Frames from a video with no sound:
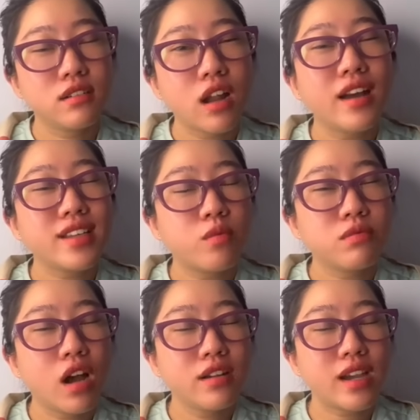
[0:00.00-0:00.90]
nó
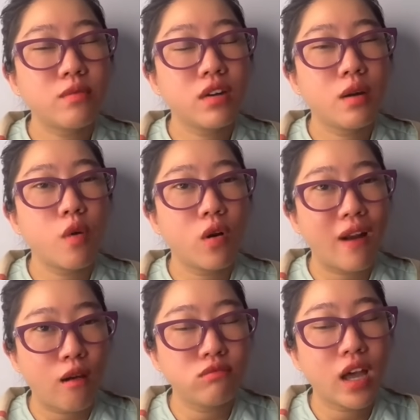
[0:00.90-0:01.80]
trong nó trong ờ, bộ đồ
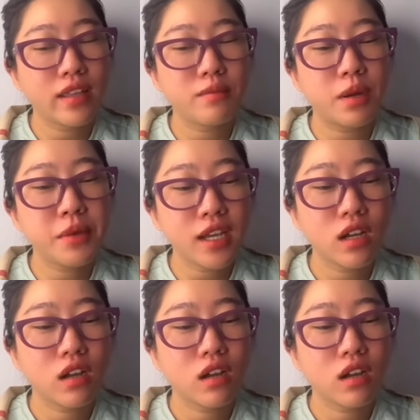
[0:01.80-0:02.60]
lòng thôi hay gì mà nó biết